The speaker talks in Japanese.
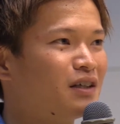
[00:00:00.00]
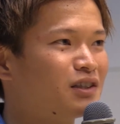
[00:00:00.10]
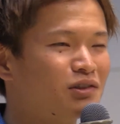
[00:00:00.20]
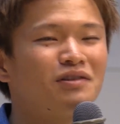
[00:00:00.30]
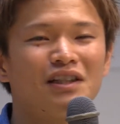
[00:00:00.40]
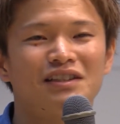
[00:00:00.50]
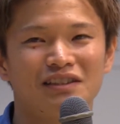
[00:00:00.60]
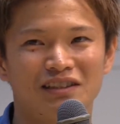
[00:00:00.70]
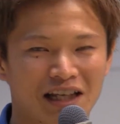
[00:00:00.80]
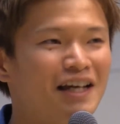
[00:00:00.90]
そうで
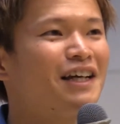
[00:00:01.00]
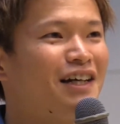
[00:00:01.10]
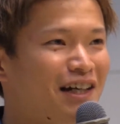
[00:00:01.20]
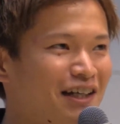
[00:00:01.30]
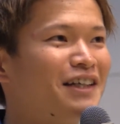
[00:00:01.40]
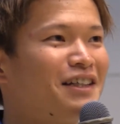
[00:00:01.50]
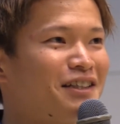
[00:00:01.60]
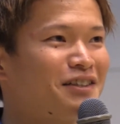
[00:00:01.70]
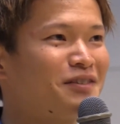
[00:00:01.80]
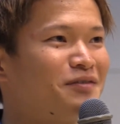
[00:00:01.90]
すねはい
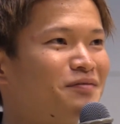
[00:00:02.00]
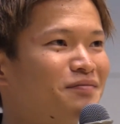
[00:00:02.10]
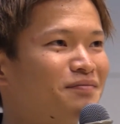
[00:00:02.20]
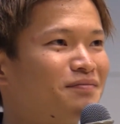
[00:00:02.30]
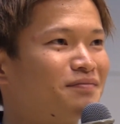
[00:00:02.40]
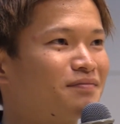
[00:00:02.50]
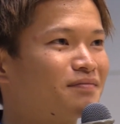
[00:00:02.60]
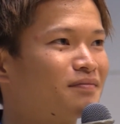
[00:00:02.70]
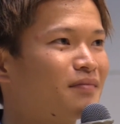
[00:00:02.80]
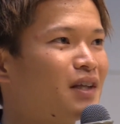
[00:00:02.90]
で流れも良かっ
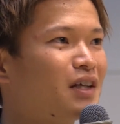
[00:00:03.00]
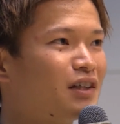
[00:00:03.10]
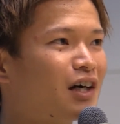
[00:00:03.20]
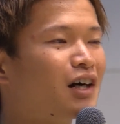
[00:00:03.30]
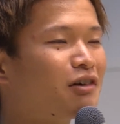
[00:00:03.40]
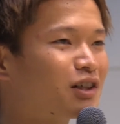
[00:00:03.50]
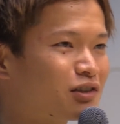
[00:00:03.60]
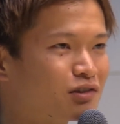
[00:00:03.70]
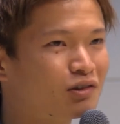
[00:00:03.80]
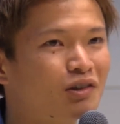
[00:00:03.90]
た流れは
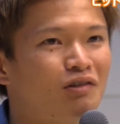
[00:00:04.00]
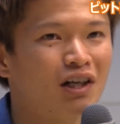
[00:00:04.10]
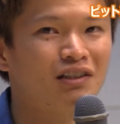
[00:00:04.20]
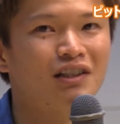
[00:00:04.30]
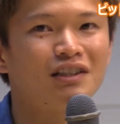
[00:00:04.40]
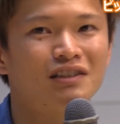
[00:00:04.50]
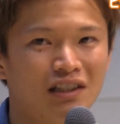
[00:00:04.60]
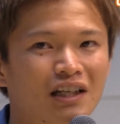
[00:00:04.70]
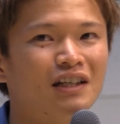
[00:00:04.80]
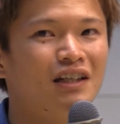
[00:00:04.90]
すっごい良かったです
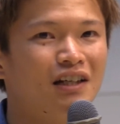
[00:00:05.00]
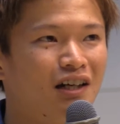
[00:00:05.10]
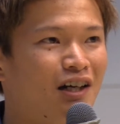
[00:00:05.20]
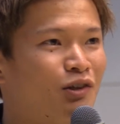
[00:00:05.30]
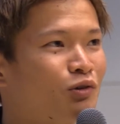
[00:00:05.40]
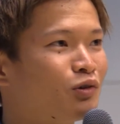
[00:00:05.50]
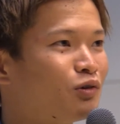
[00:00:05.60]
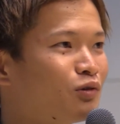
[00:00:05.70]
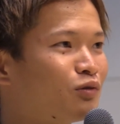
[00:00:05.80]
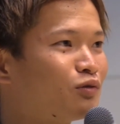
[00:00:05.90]
ねあ
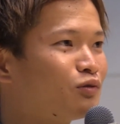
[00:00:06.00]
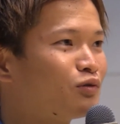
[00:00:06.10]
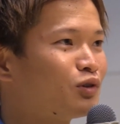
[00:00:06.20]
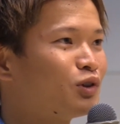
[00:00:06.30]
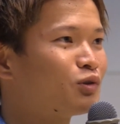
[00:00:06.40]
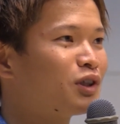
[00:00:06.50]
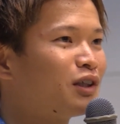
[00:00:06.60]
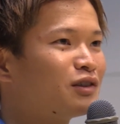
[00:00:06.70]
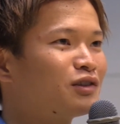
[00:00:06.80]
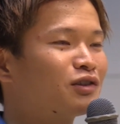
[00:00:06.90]
の予
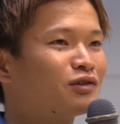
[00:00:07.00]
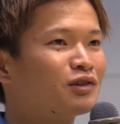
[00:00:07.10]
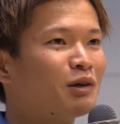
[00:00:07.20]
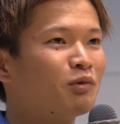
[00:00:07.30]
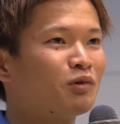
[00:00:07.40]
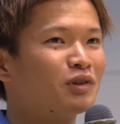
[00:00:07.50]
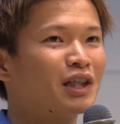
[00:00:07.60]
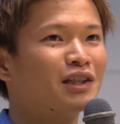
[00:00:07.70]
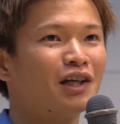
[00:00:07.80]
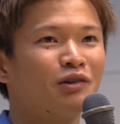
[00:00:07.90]
選通過もで
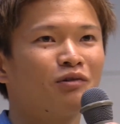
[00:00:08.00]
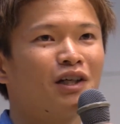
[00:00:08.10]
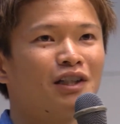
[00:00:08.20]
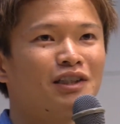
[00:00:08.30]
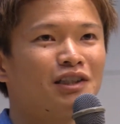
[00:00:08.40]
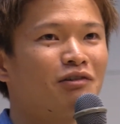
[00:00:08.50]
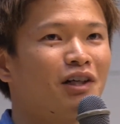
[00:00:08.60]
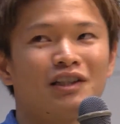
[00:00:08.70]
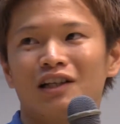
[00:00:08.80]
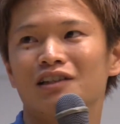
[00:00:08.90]
きないような位置には
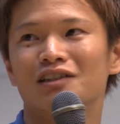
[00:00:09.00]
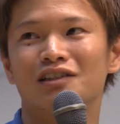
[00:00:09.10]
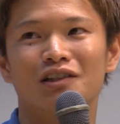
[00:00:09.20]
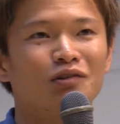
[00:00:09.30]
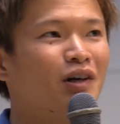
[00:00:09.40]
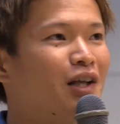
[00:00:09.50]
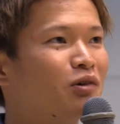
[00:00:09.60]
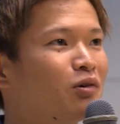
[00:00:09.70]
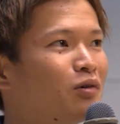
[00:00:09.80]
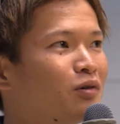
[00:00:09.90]
いたんですけど、はい、